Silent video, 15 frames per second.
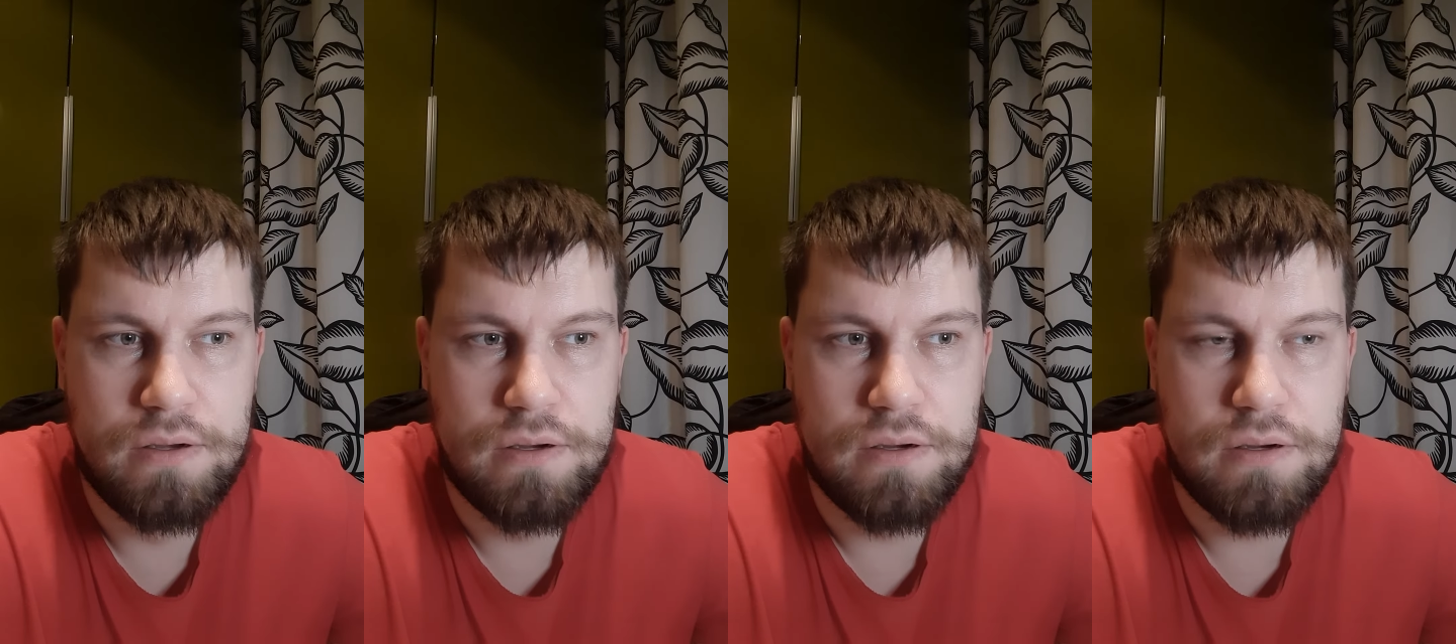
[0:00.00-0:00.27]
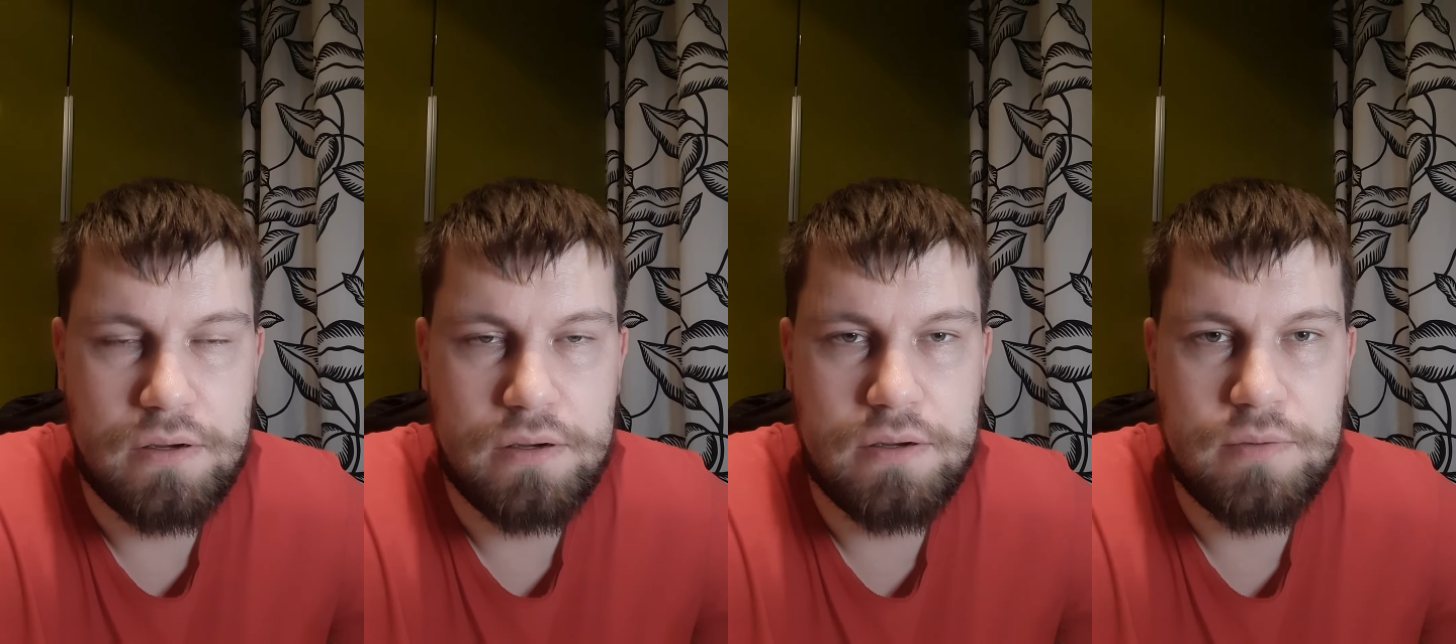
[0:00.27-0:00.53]

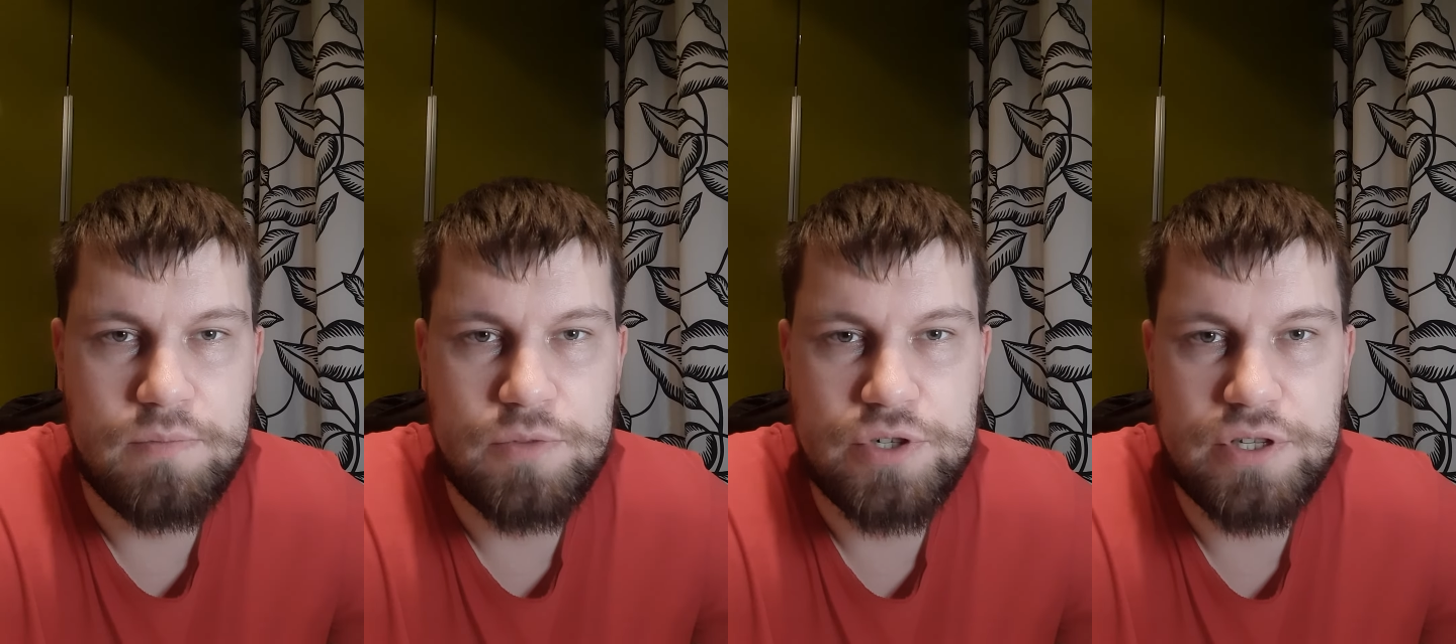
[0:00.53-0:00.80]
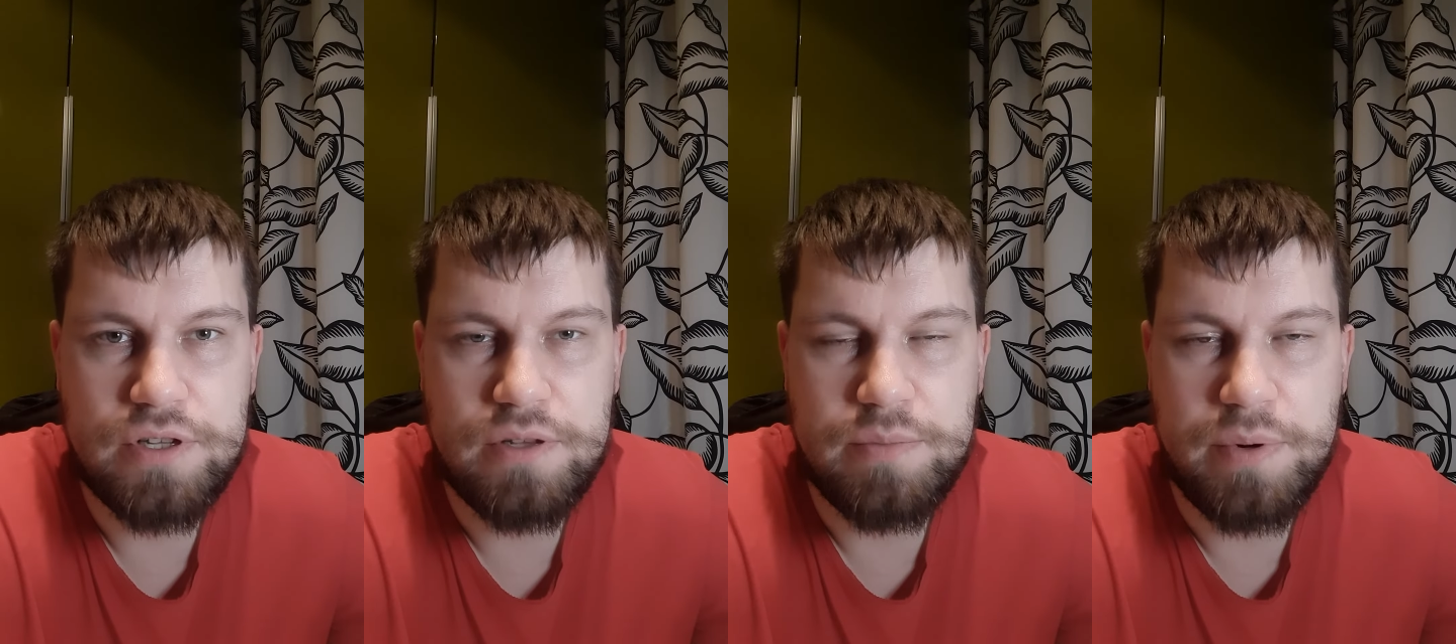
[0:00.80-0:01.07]
а,
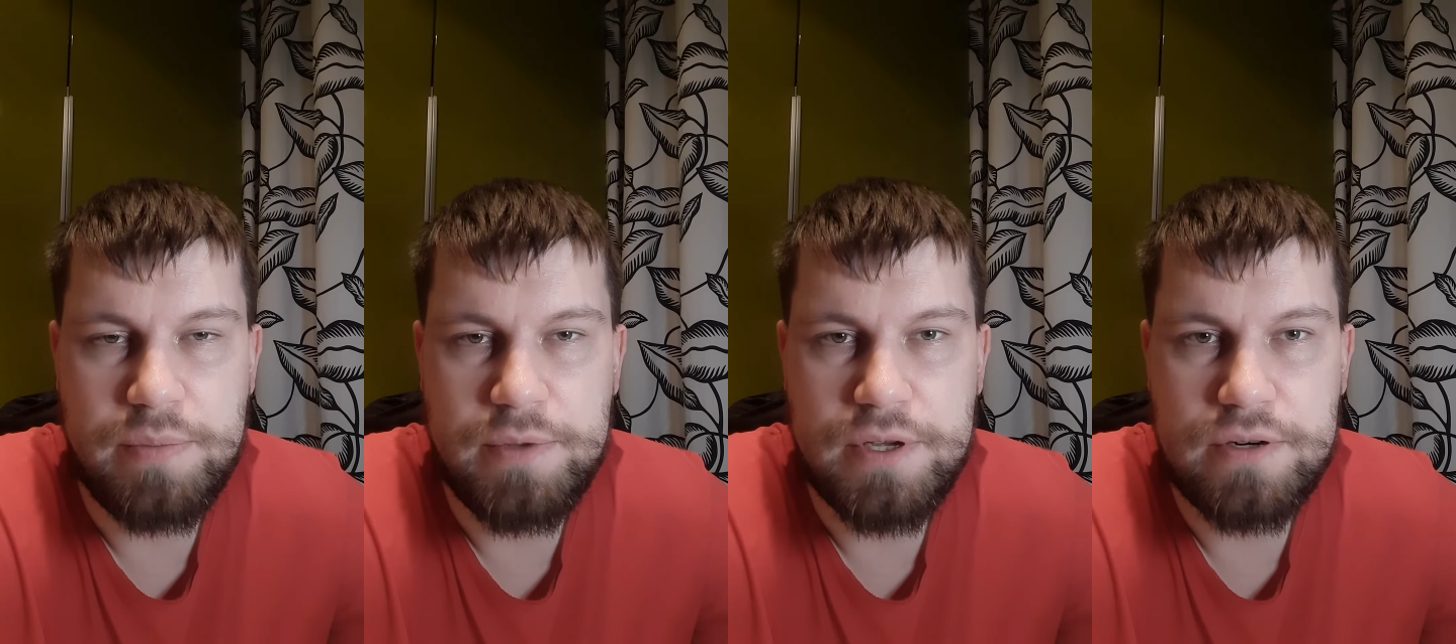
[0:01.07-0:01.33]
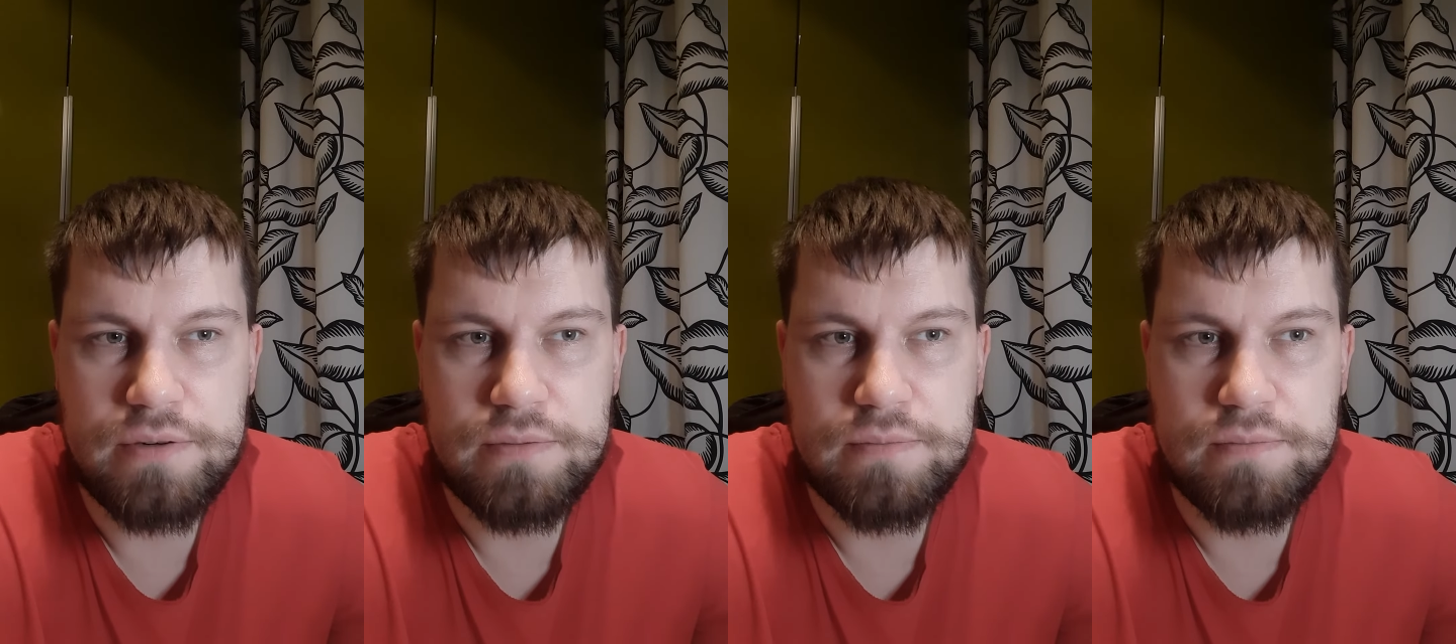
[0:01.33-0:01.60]
можно, например,